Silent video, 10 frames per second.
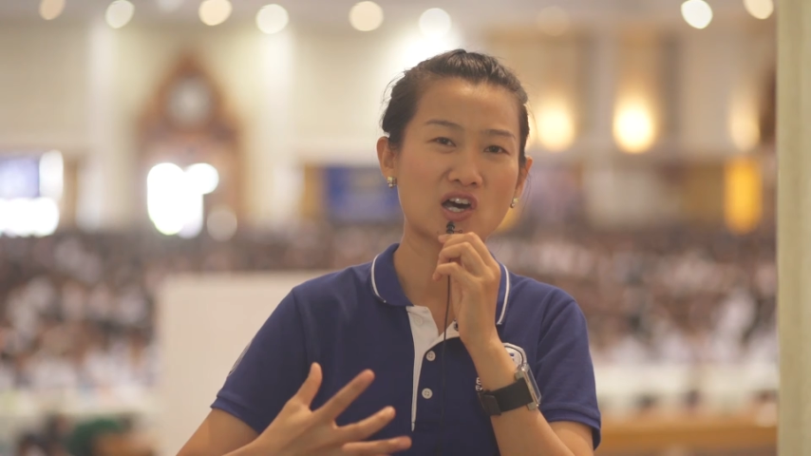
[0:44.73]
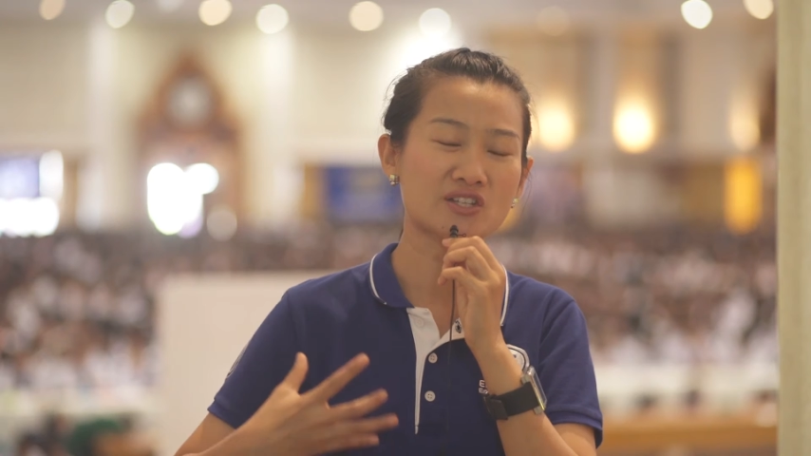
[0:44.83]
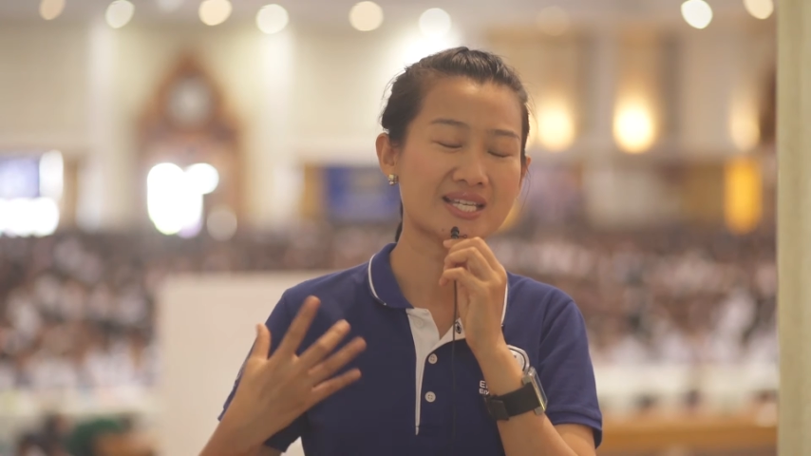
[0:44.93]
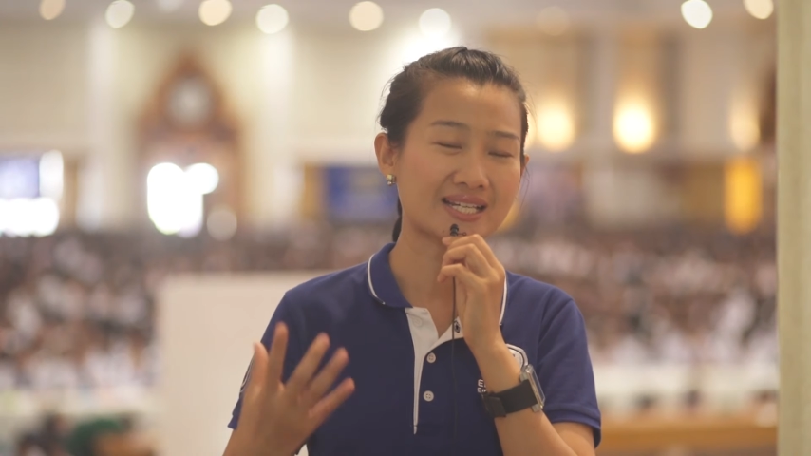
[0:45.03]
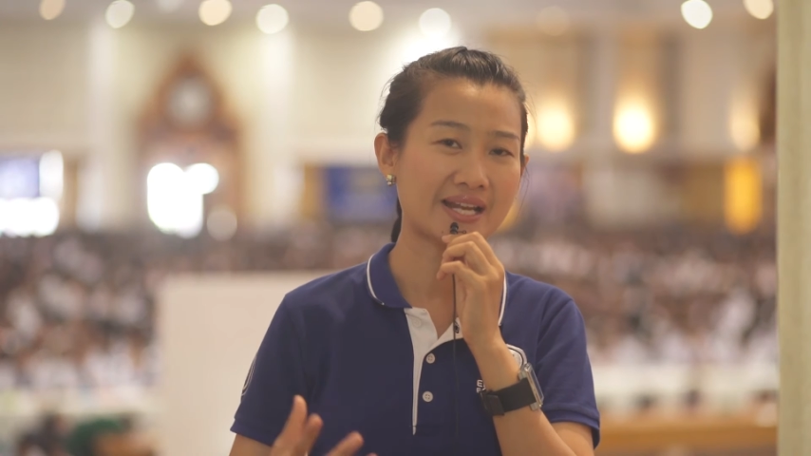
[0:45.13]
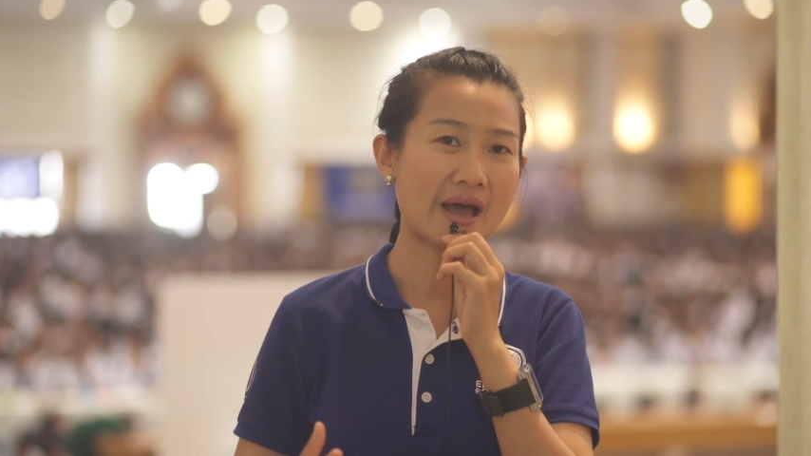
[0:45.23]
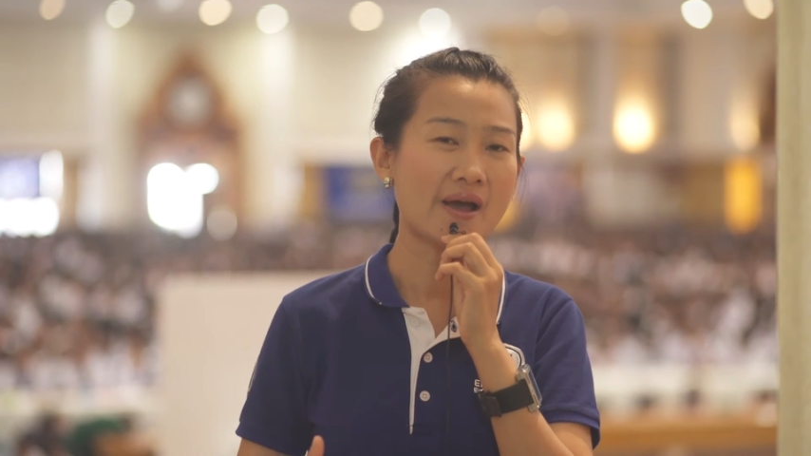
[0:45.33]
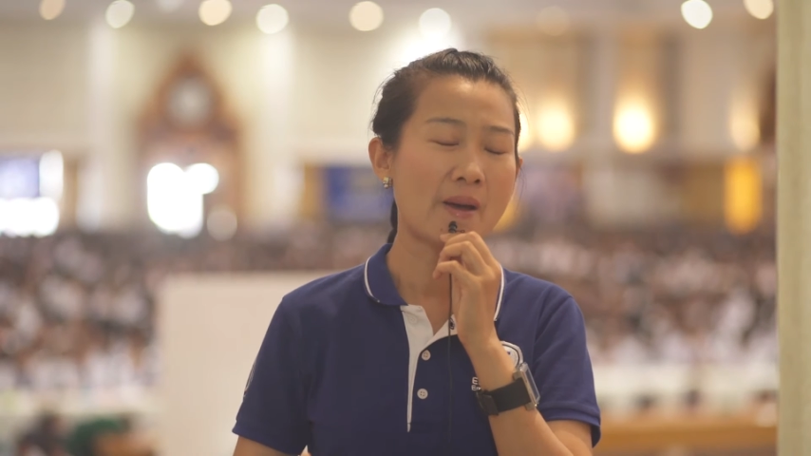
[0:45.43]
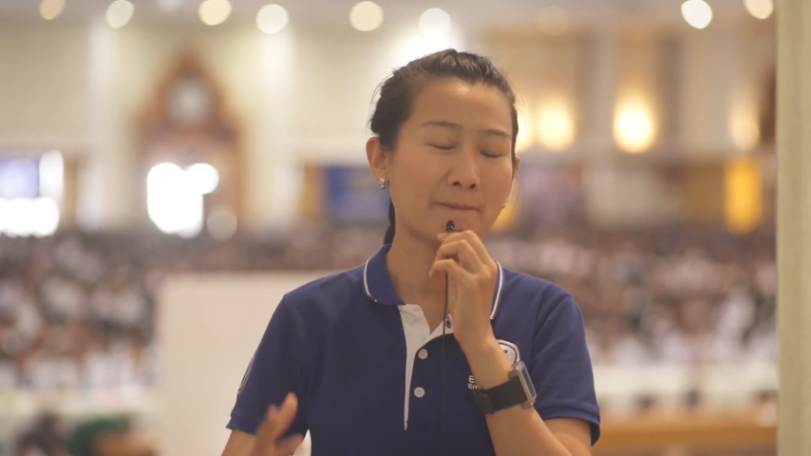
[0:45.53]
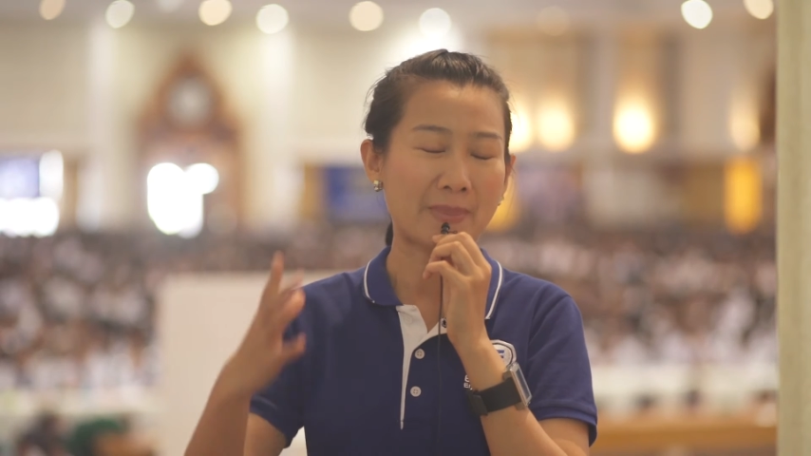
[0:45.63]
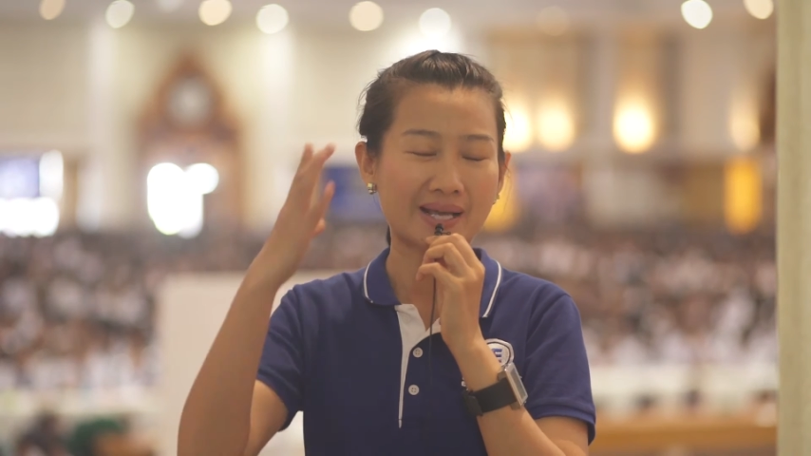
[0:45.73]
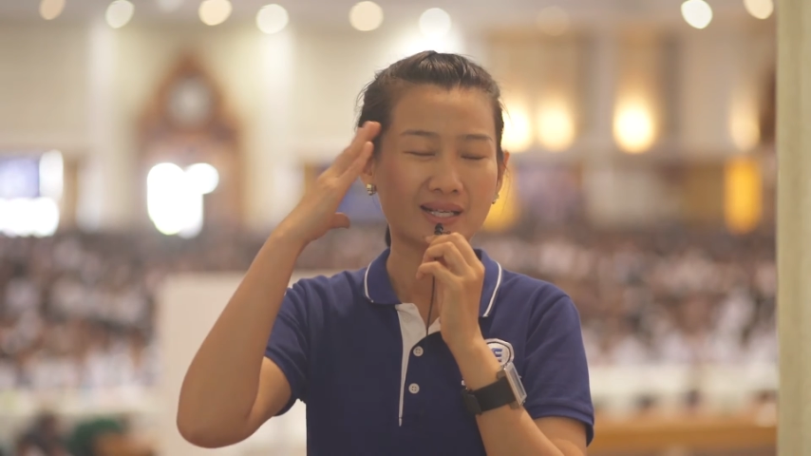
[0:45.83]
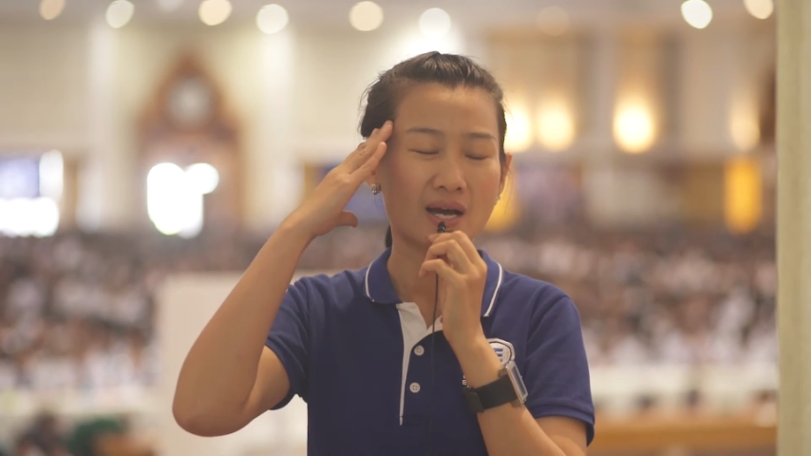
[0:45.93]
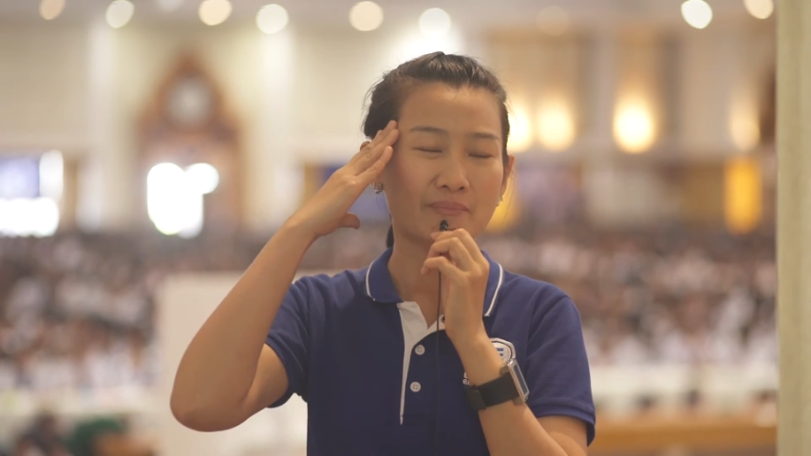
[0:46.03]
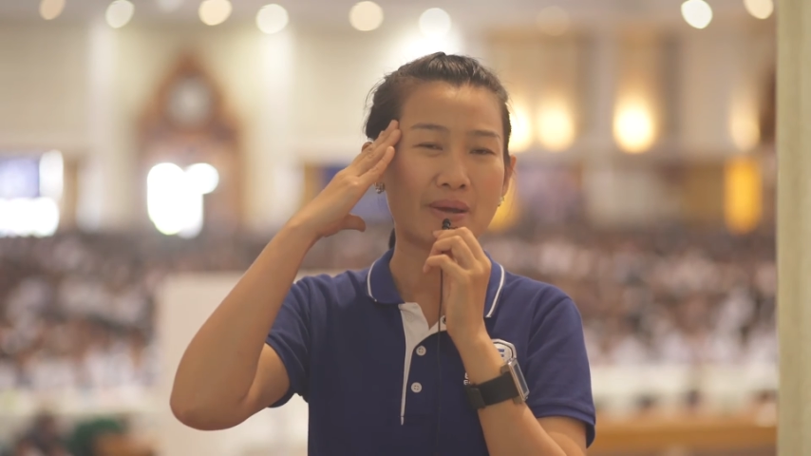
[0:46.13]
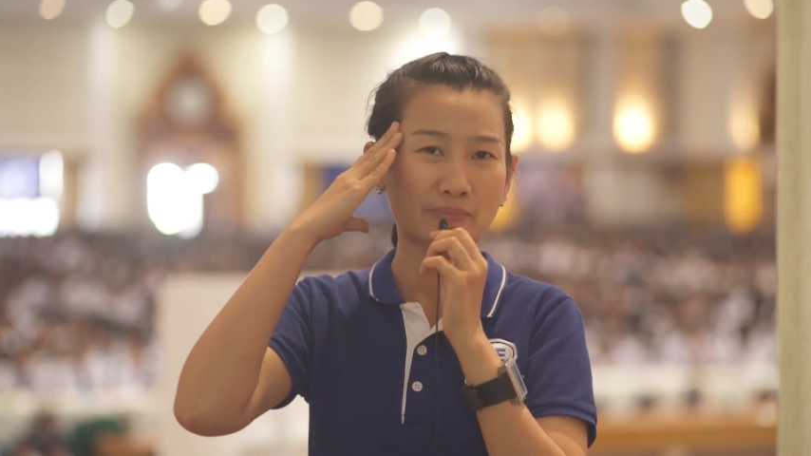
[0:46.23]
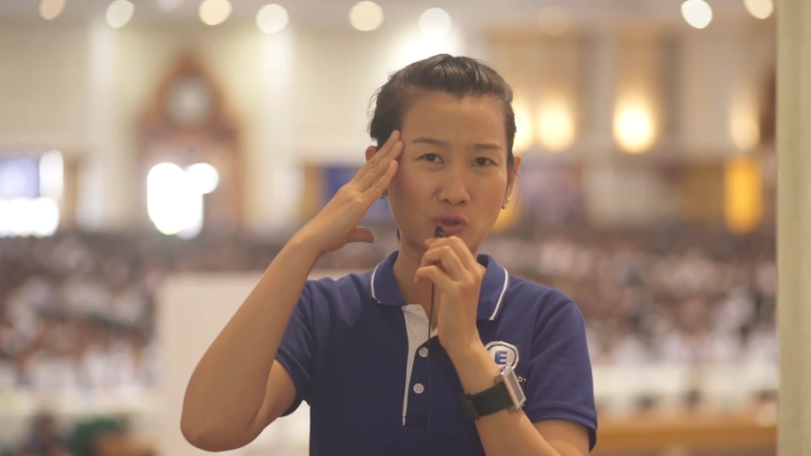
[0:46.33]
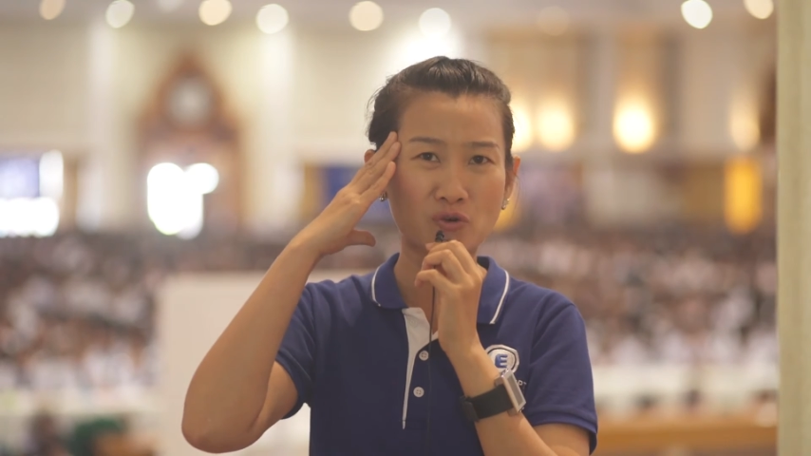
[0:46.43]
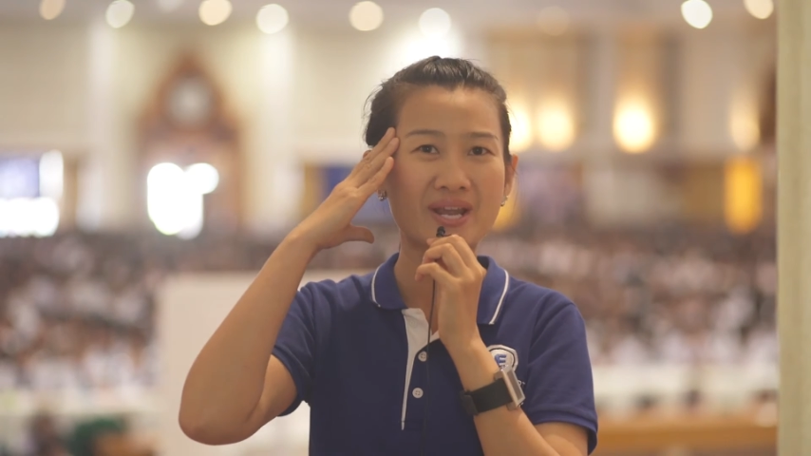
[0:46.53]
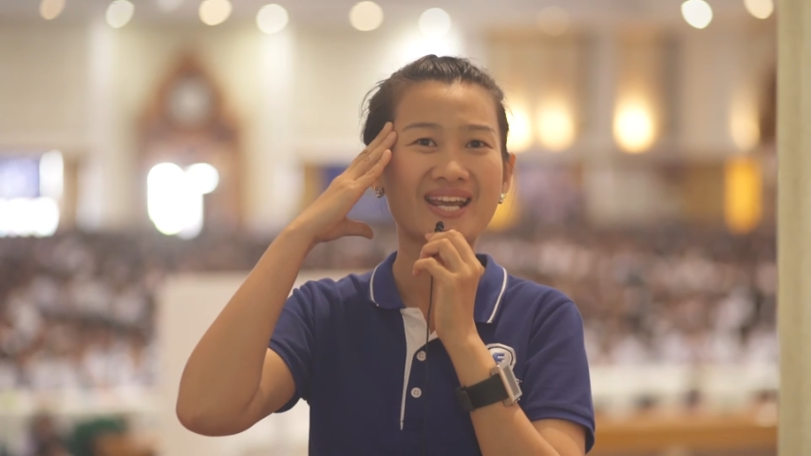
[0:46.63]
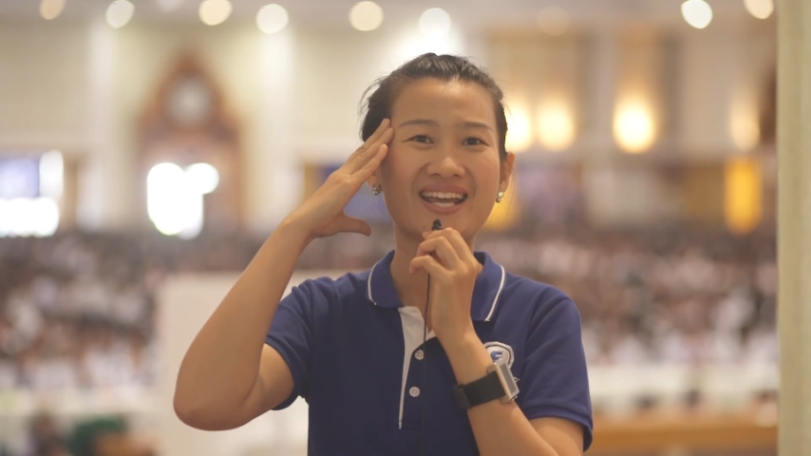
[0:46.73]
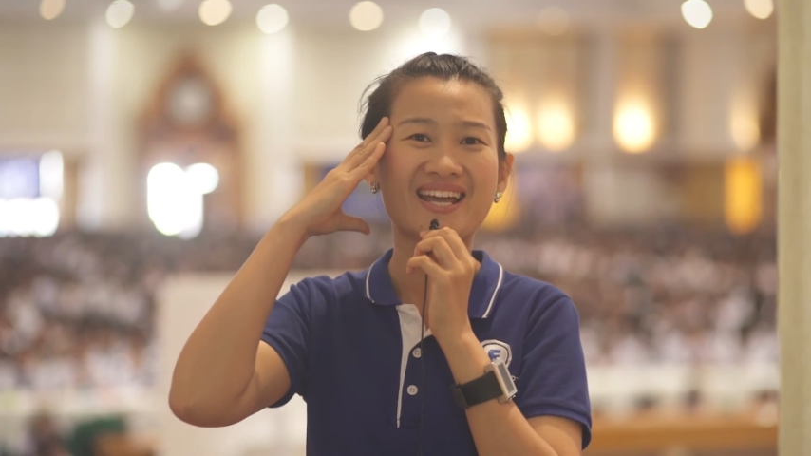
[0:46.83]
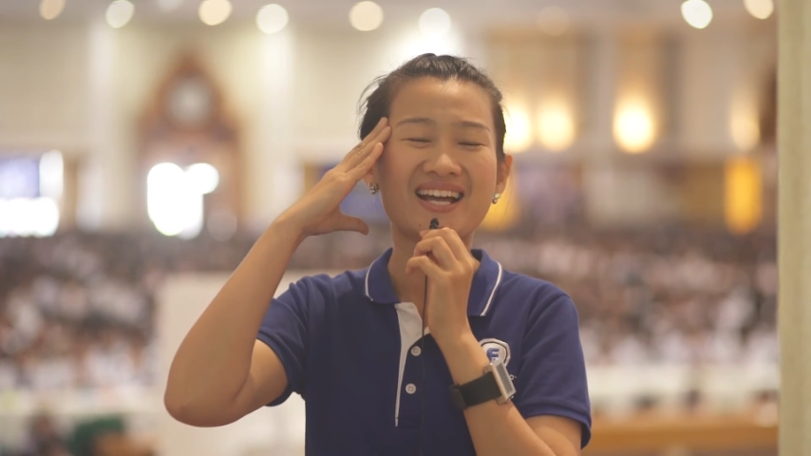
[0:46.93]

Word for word: ลอจิกเนี่ย ไปเกิด memory